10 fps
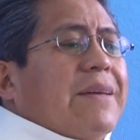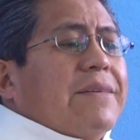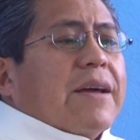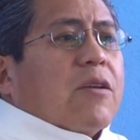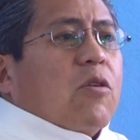
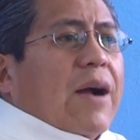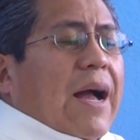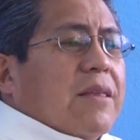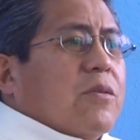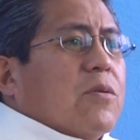
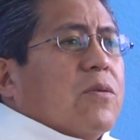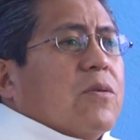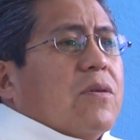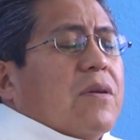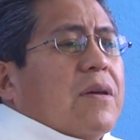interrogando
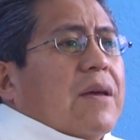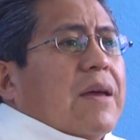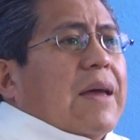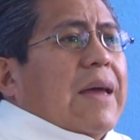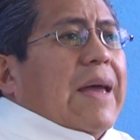
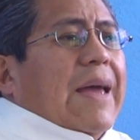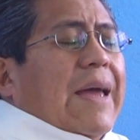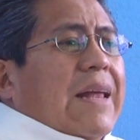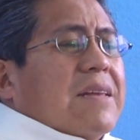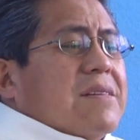
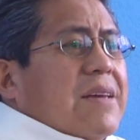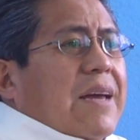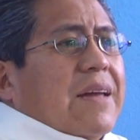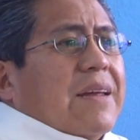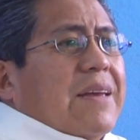el
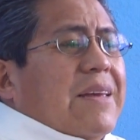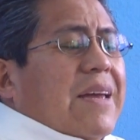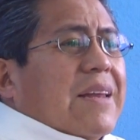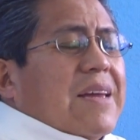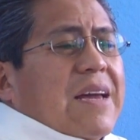ser y
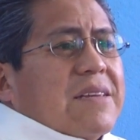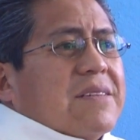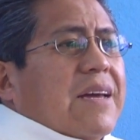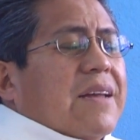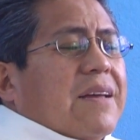el
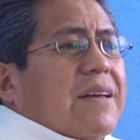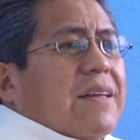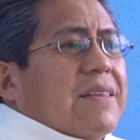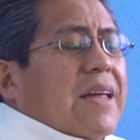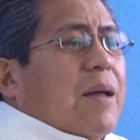quehacer
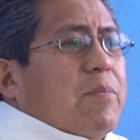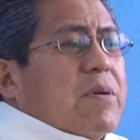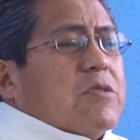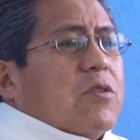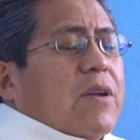de la
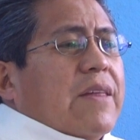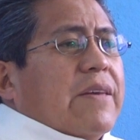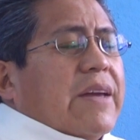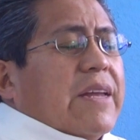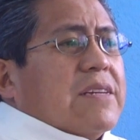persona
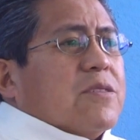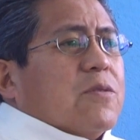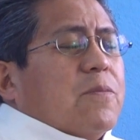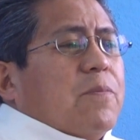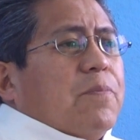de Cristo.
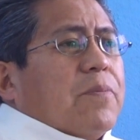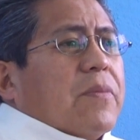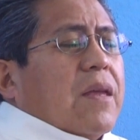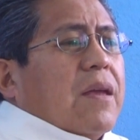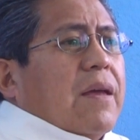
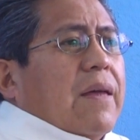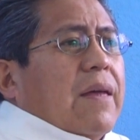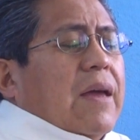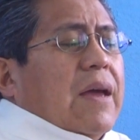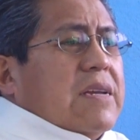
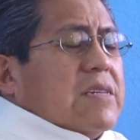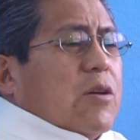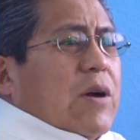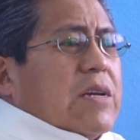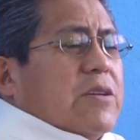En esta
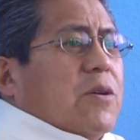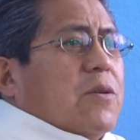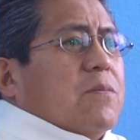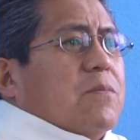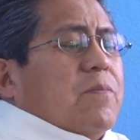
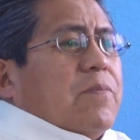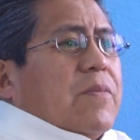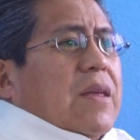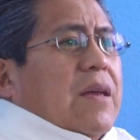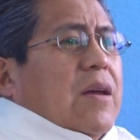ocasión,
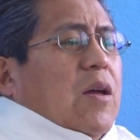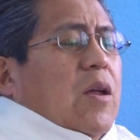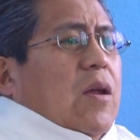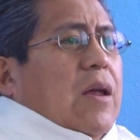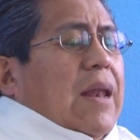
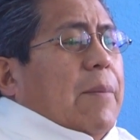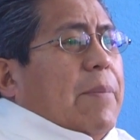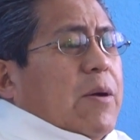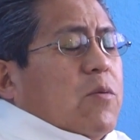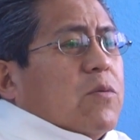la
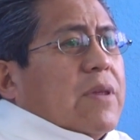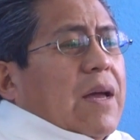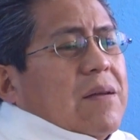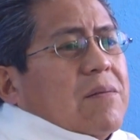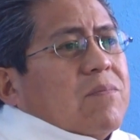pregunta,